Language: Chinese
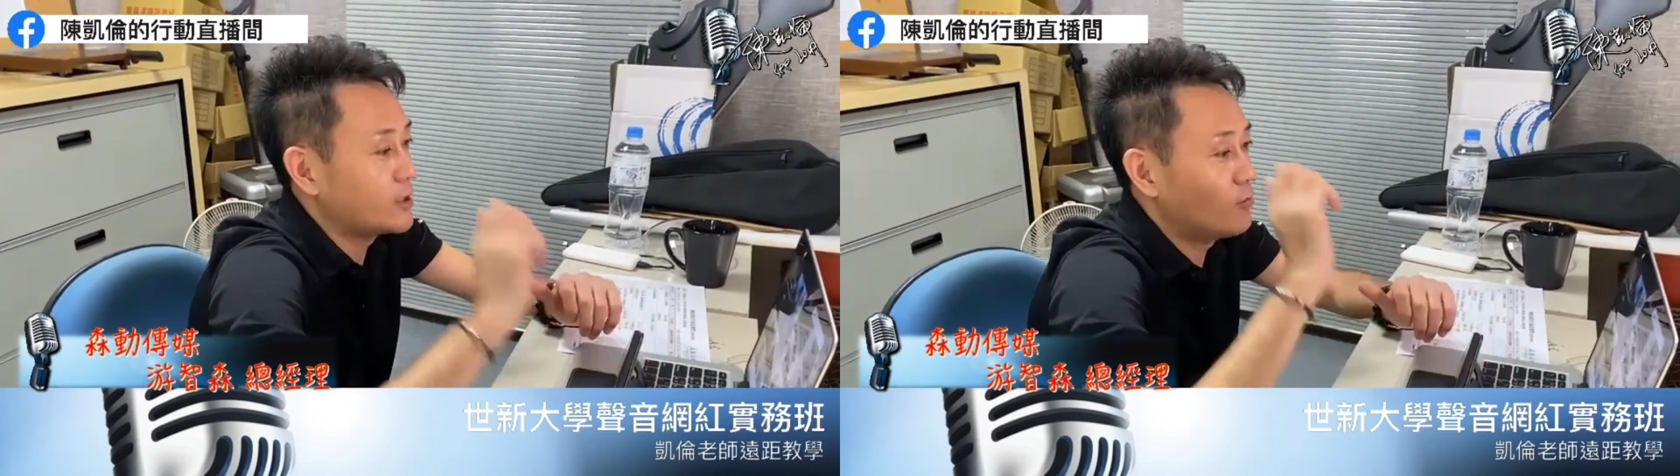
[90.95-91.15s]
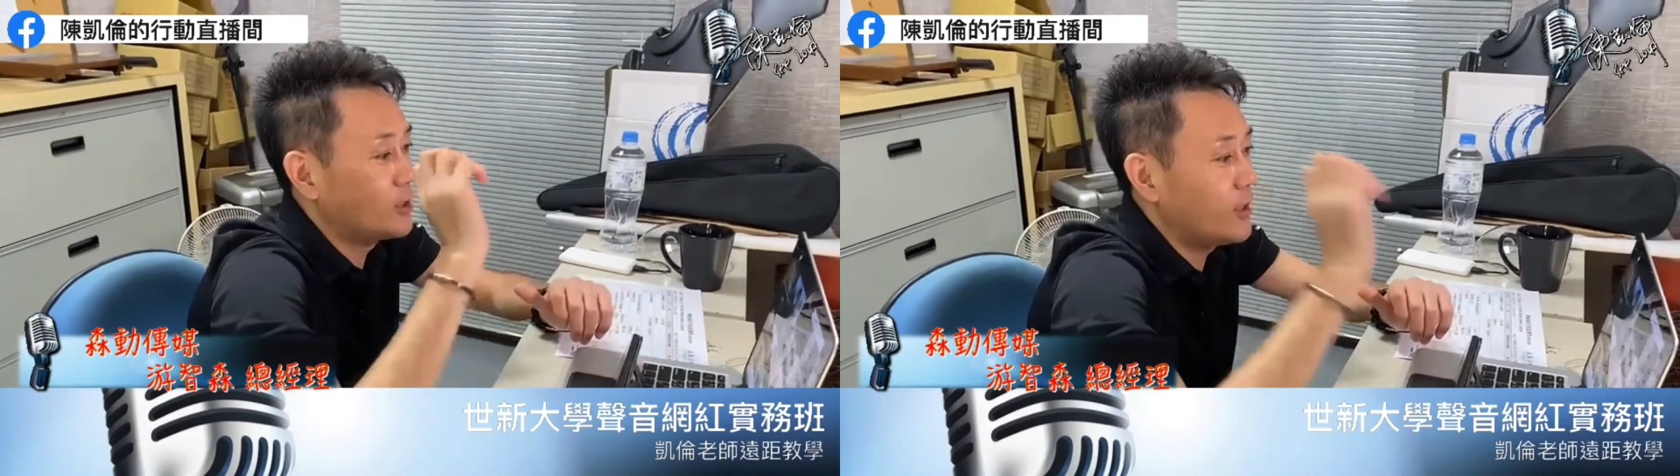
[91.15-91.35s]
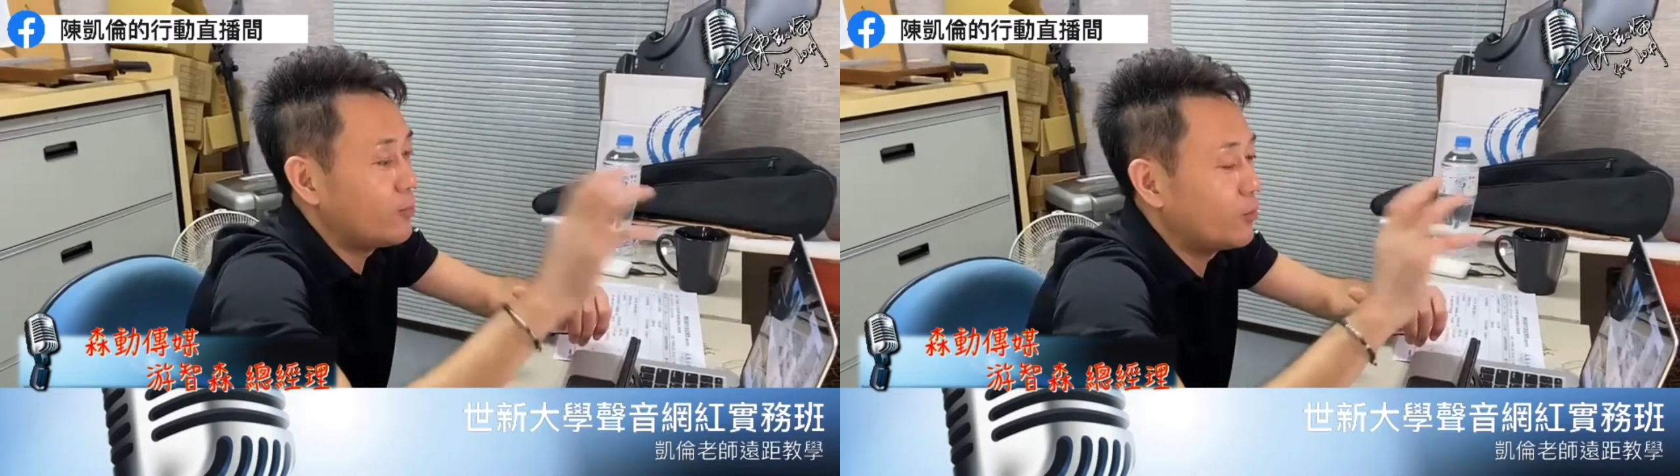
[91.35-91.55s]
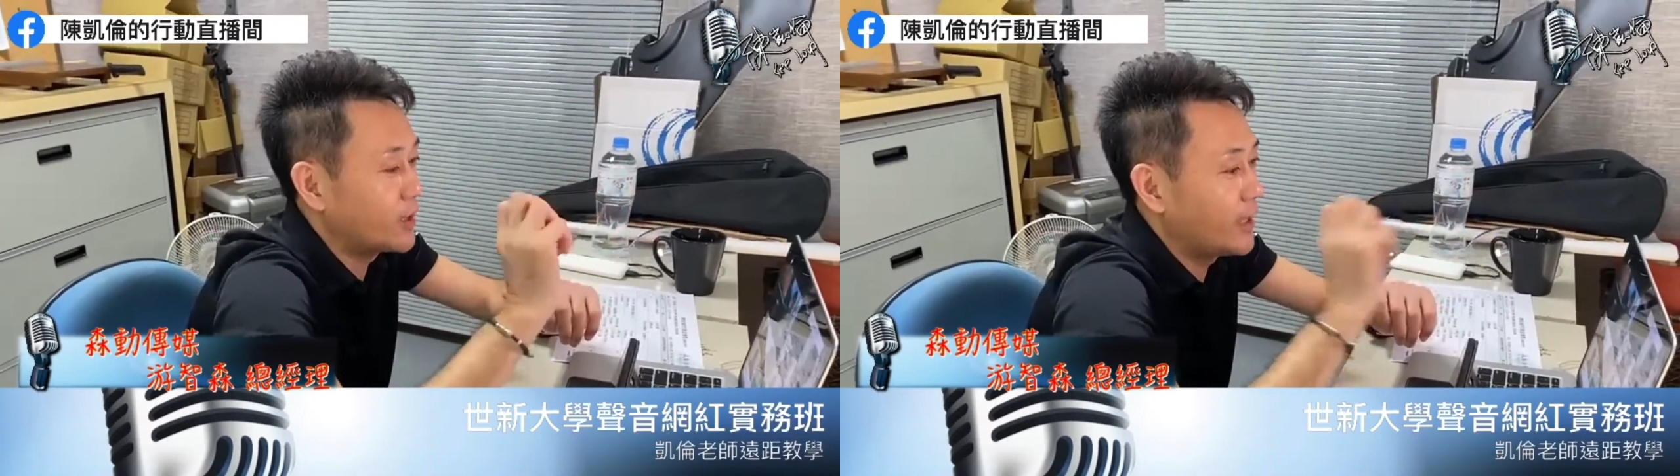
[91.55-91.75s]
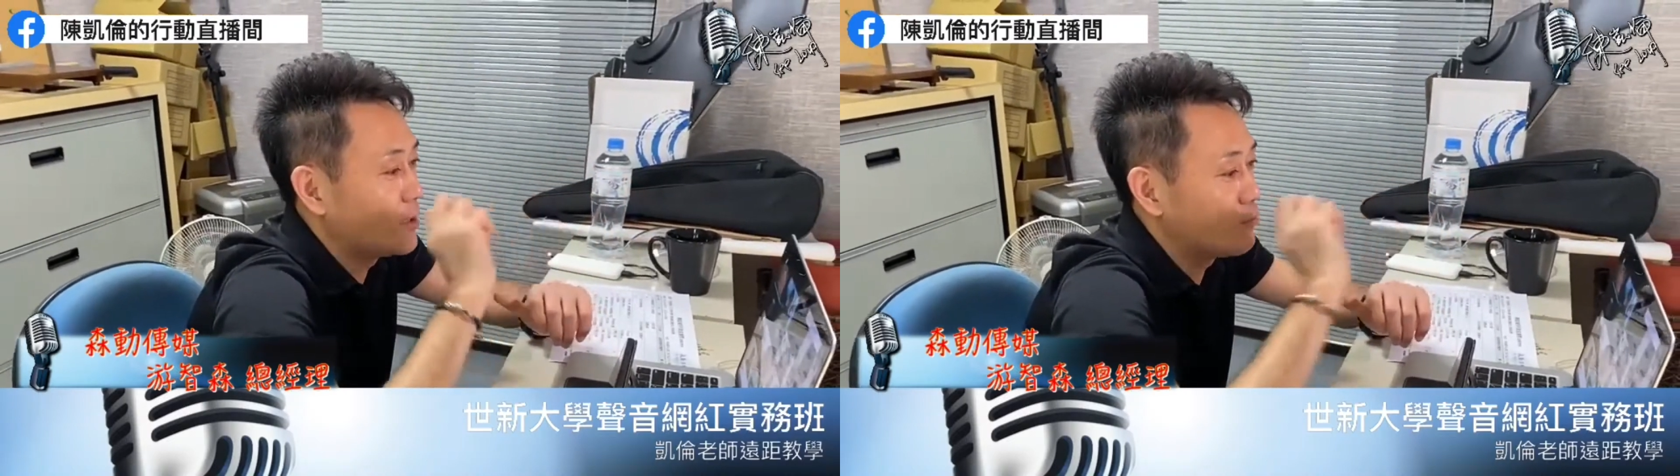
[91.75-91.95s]
就是它是用
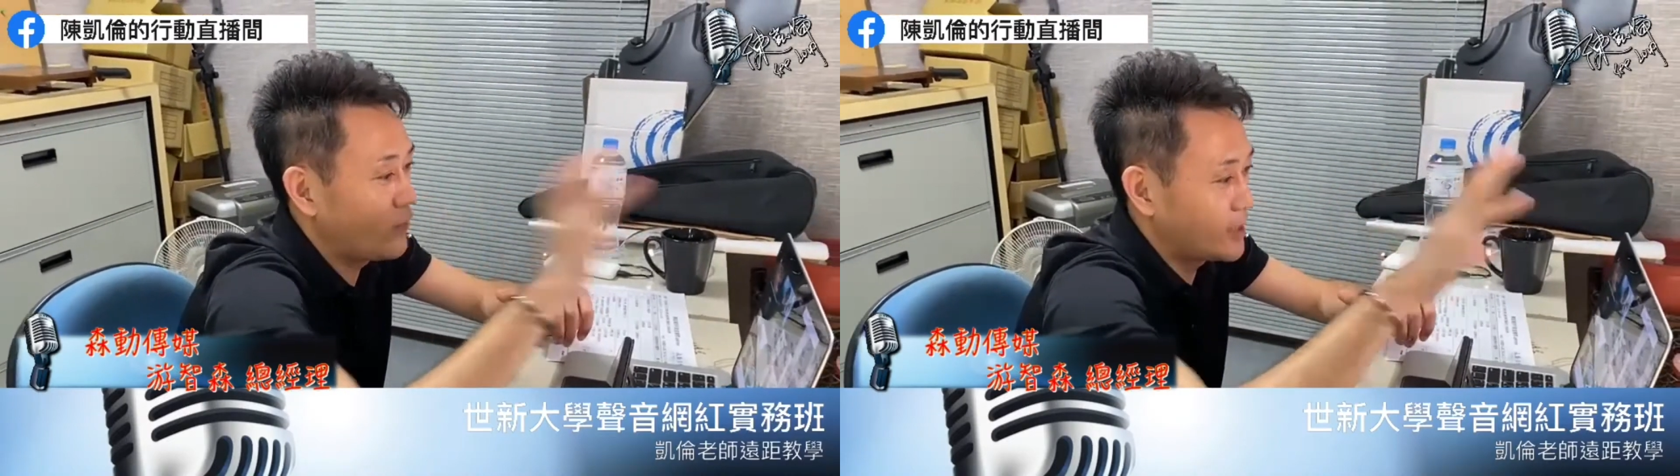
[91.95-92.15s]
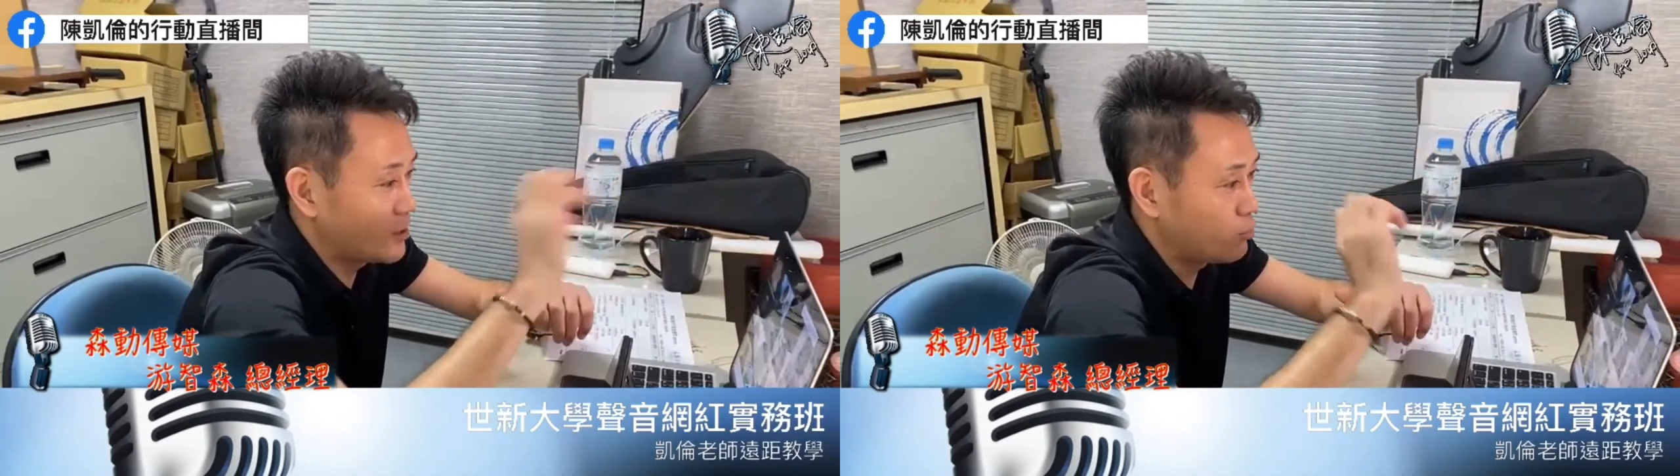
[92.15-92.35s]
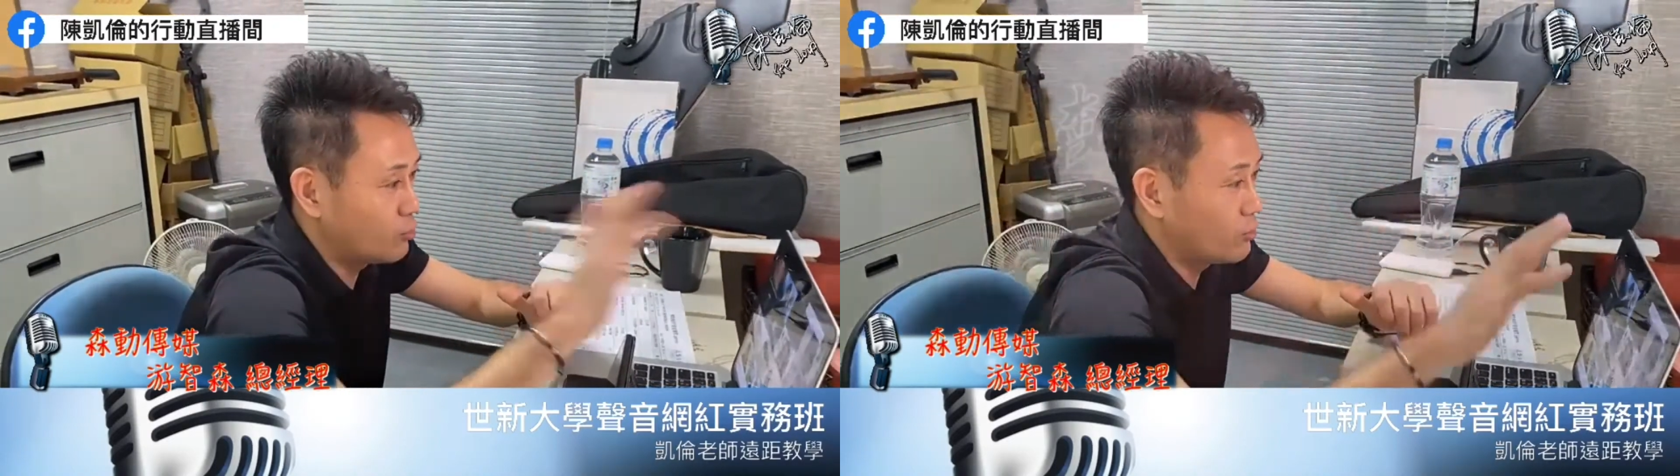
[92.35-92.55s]
电波的概念发射出